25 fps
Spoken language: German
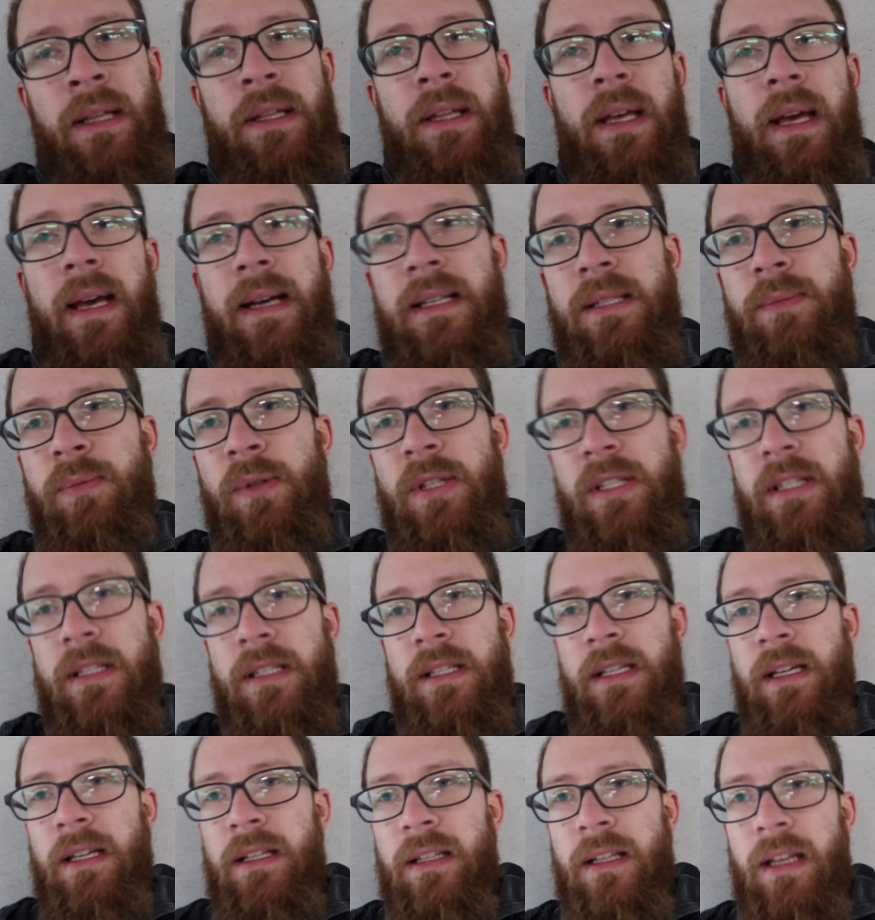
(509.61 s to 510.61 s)
Der
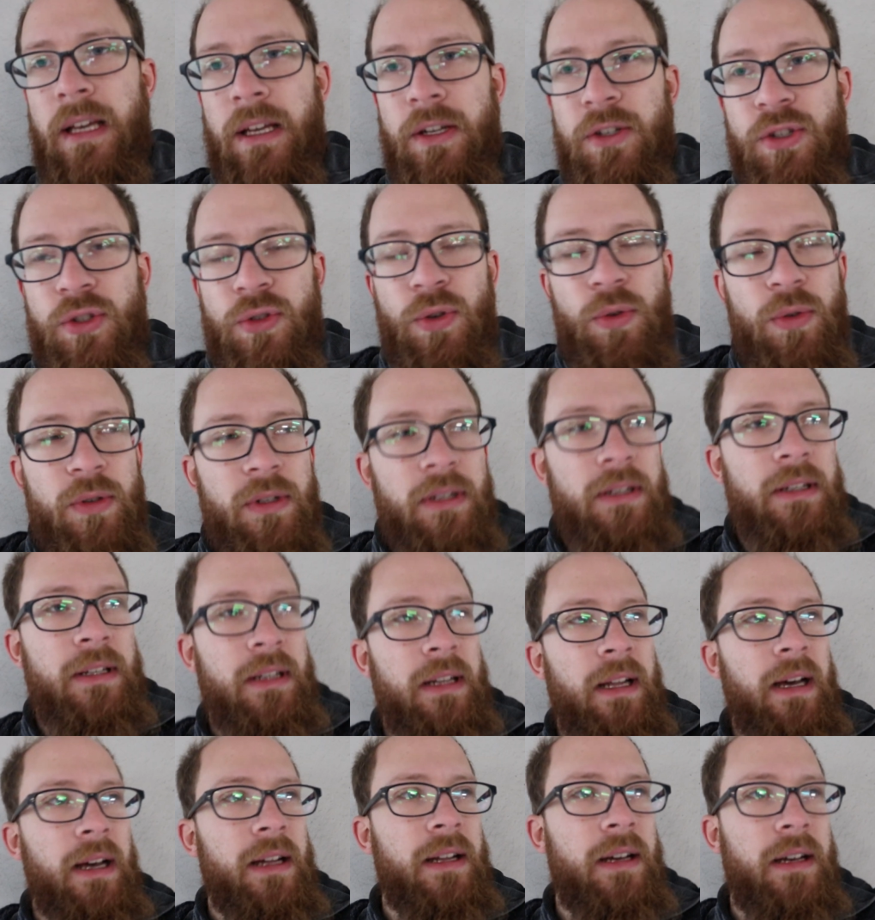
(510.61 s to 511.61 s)
Erstbesitzer hingegen schon.
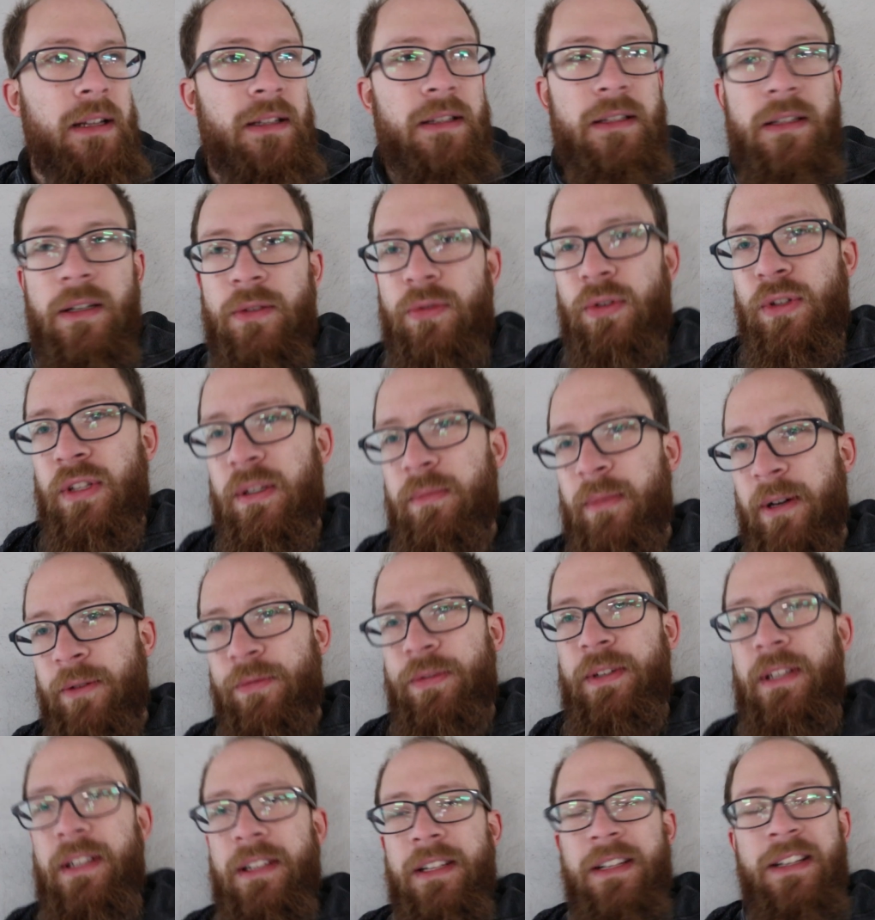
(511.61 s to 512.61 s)
Leider hatte ich davon nicht mehr
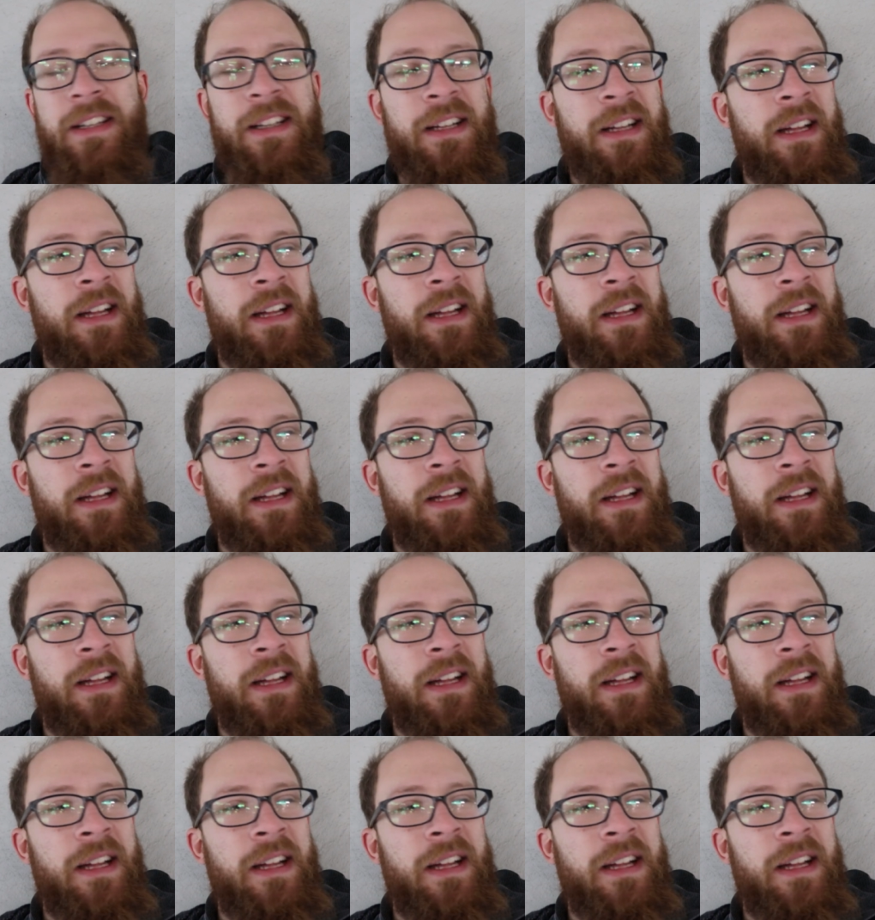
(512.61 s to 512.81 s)
viel.